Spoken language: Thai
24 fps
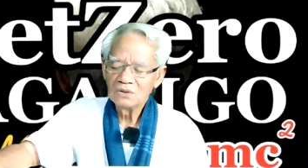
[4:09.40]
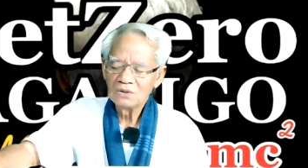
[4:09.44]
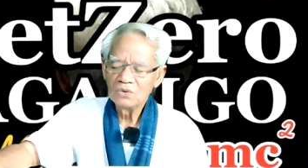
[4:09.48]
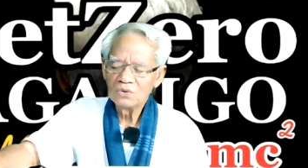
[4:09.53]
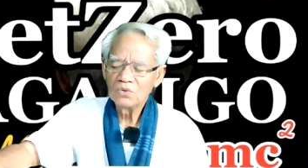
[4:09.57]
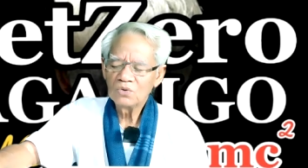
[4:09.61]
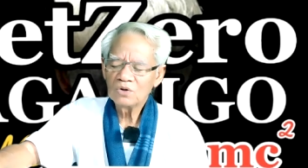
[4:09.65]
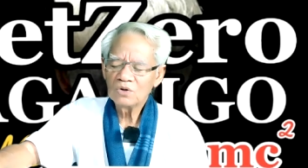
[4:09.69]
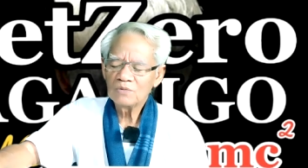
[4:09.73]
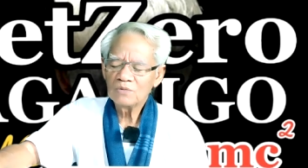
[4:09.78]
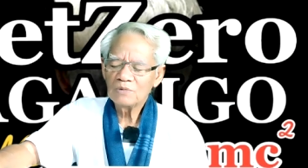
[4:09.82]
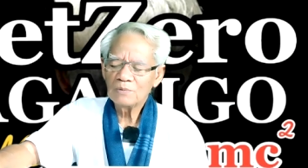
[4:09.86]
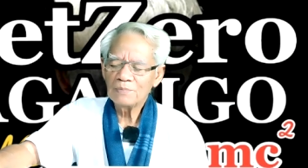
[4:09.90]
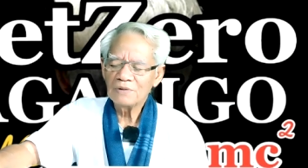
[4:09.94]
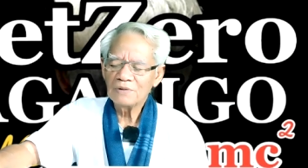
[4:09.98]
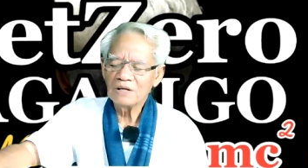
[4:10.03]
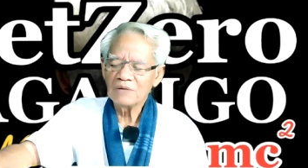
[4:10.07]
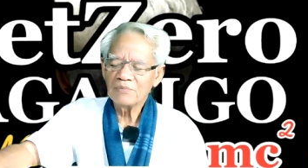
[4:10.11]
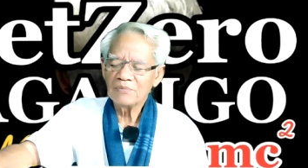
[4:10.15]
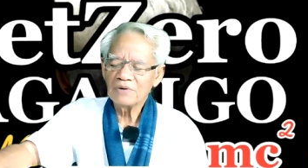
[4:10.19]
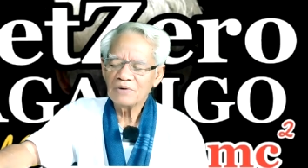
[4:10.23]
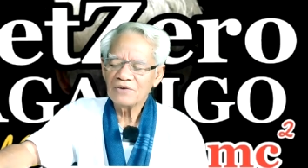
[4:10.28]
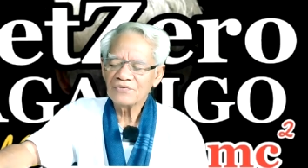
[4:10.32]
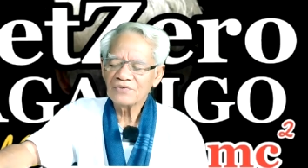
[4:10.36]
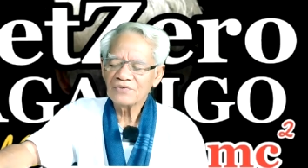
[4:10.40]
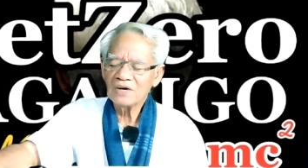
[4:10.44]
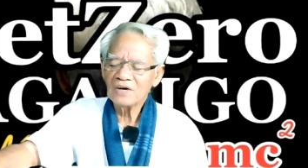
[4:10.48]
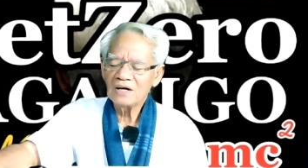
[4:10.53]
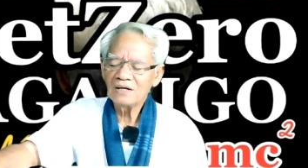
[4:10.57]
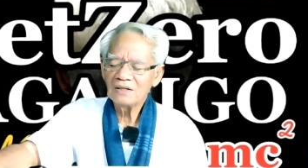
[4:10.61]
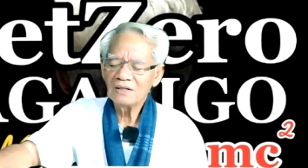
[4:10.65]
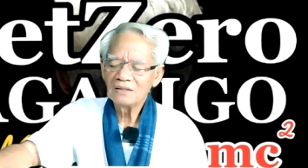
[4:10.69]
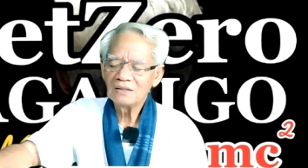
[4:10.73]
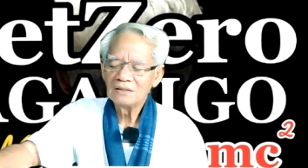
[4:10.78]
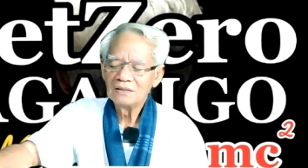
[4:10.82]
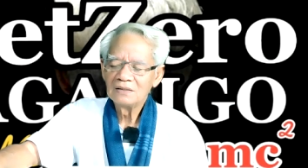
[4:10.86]
ลุงก็มาเปลี่ยนใหม่ซะ
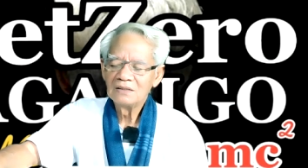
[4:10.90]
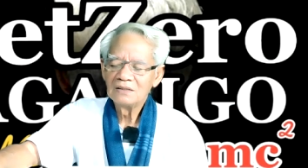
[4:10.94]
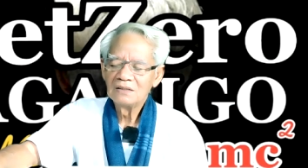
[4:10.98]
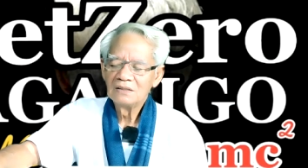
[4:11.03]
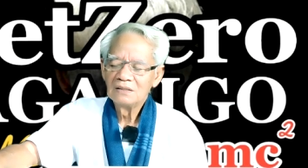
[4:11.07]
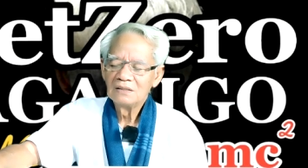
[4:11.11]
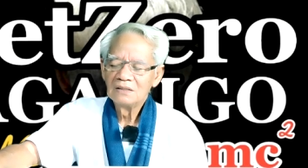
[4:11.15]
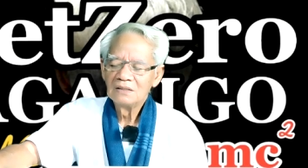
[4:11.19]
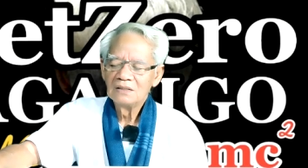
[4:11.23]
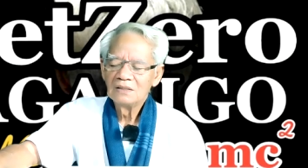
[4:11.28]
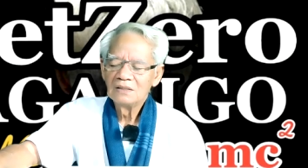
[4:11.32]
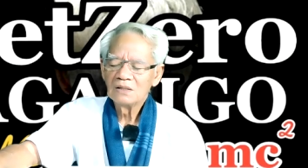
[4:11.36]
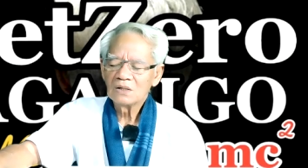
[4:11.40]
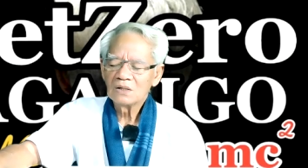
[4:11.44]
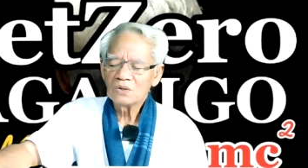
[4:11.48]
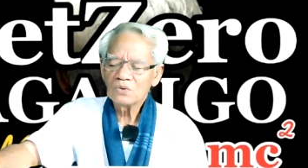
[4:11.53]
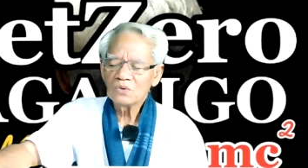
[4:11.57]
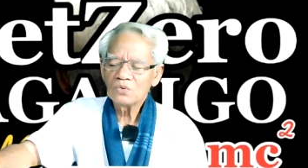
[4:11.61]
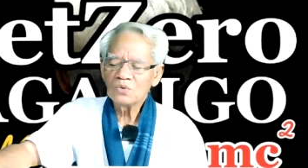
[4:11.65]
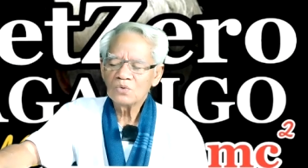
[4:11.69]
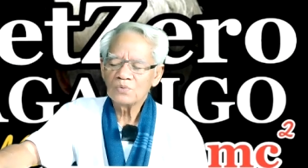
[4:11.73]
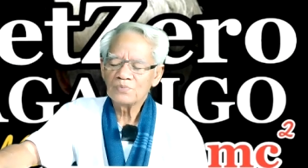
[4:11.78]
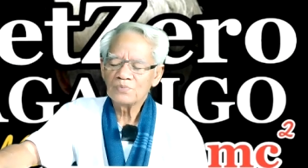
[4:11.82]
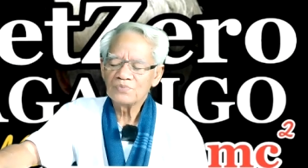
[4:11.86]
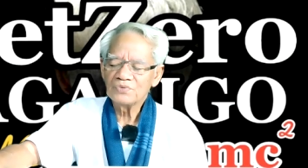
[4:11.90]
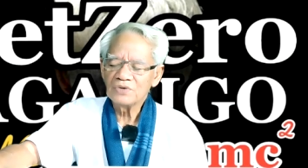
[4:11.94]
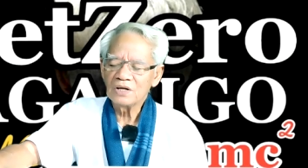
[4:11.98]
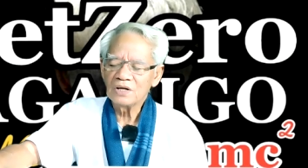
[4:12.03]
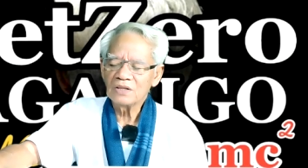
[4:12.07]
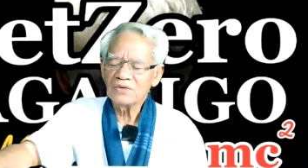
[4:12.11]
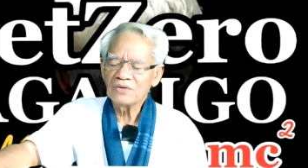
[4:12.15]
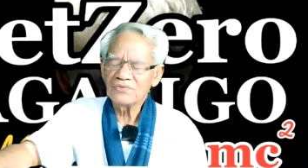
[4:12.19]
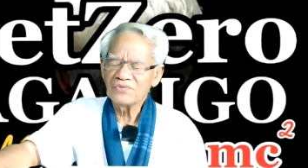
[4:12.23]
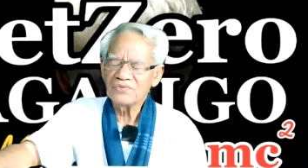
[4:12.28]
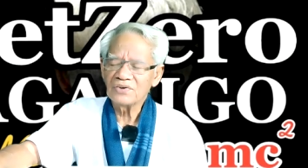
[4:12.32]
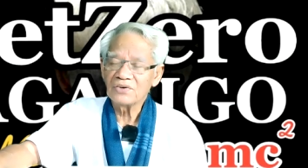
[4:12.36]
รูปเจ
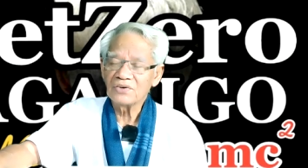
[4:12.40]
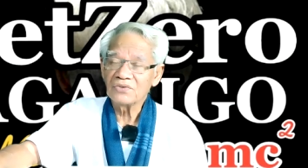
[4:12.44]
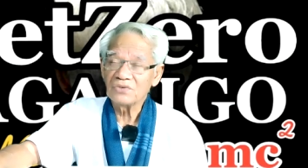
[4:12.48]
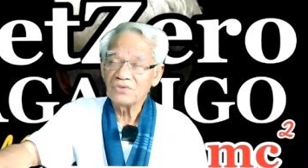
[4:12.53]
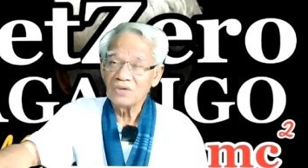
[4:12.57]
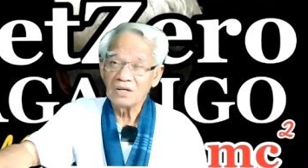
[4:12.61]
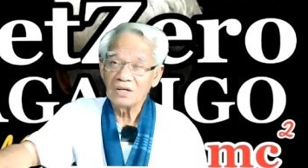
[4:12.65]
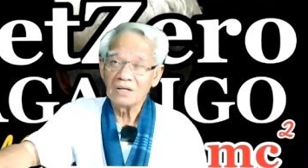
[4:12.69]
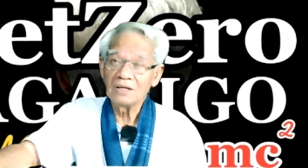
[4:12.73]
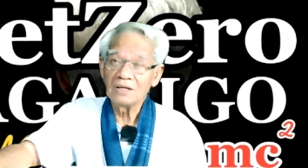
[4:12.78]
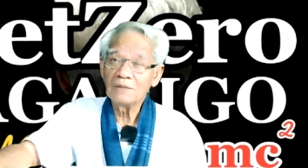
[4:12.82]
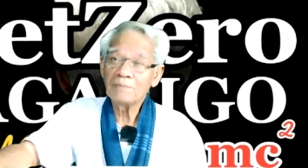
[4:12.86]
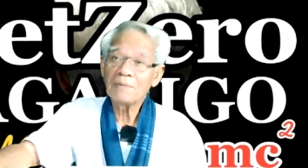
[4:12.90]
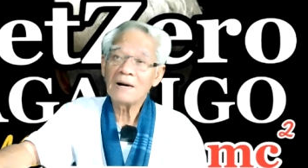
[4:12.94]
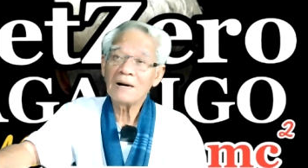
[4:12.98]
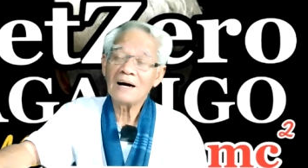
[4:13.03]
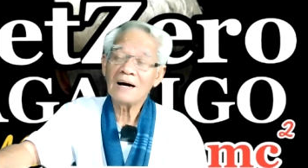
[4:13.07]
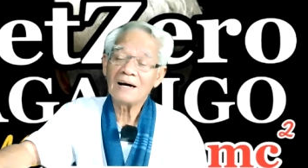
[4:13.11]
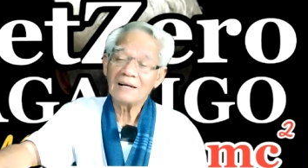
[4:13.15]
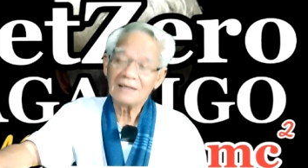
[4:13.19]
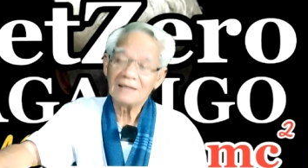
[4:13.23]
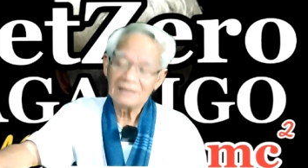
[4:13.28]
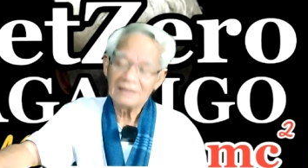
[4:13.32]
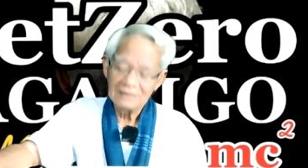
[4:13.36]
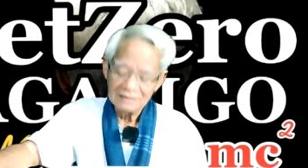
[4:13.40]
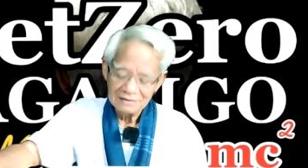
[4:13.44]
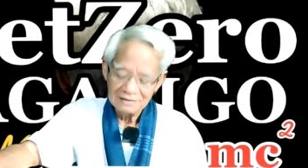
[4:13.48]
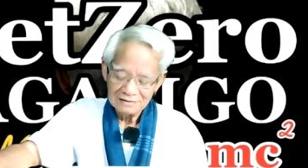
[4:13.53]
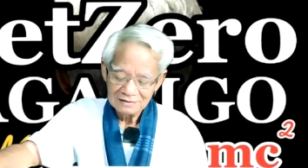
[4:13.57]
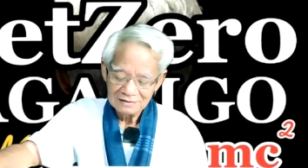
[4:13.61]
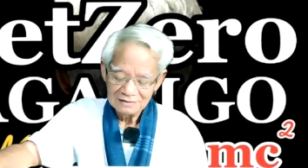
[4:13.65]
ตสิก จิตนิพพานนี่